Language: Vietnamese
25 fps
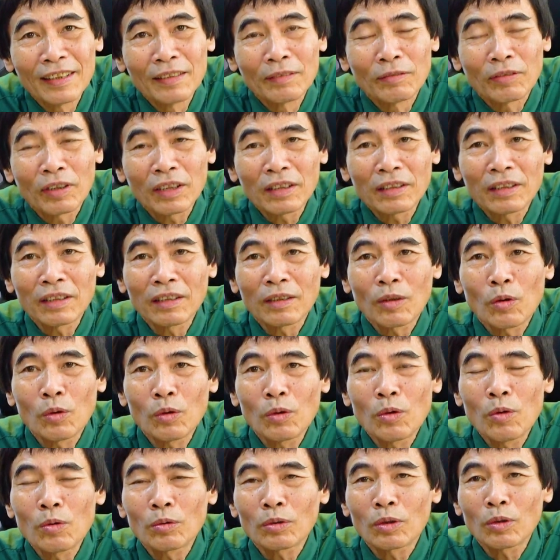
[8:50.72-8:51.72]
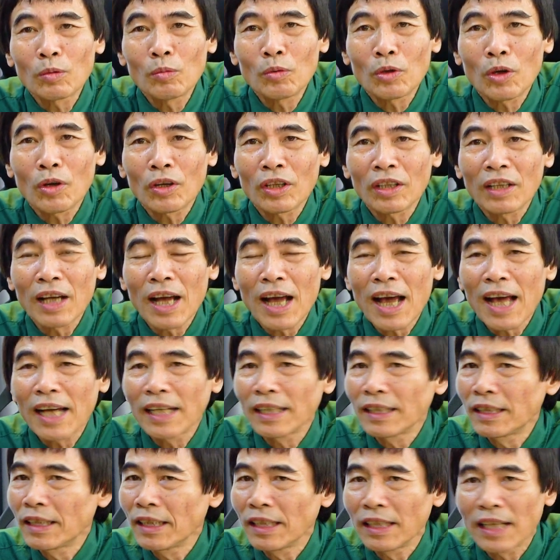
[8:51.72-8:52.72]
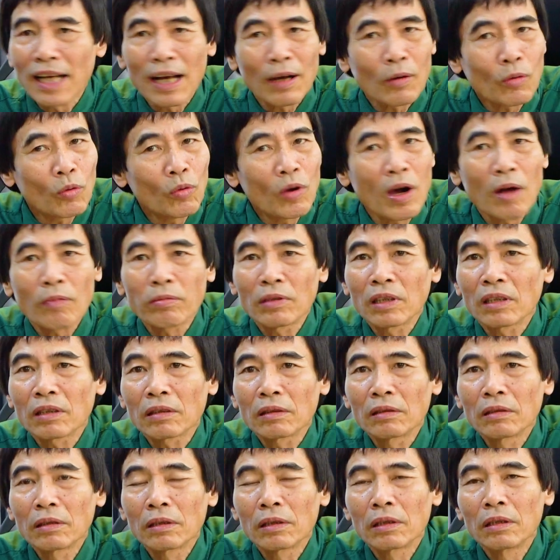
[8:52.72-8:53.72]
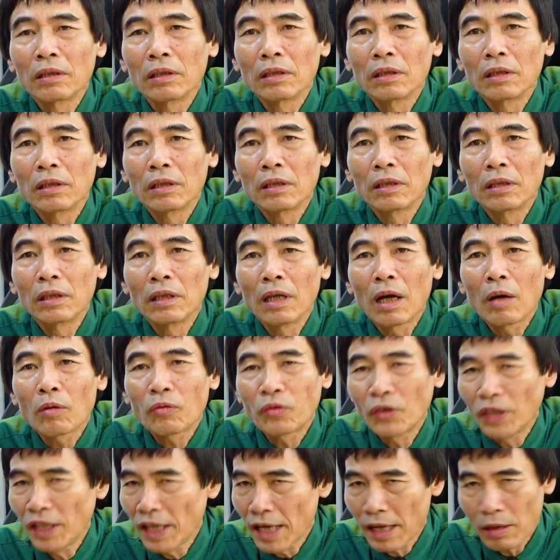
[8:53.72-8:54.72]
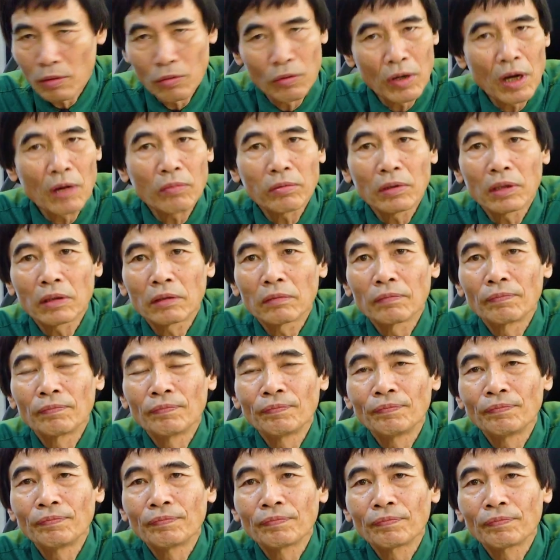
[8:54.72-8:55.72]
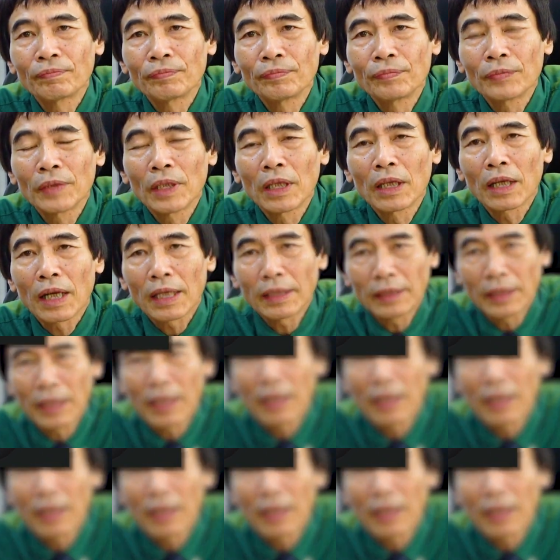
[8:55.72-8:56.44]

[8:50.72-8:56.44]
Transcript: vậy thì cuối cùng tôi muốn nói anh chị nào cũng học được học phí nào cũng học được các chị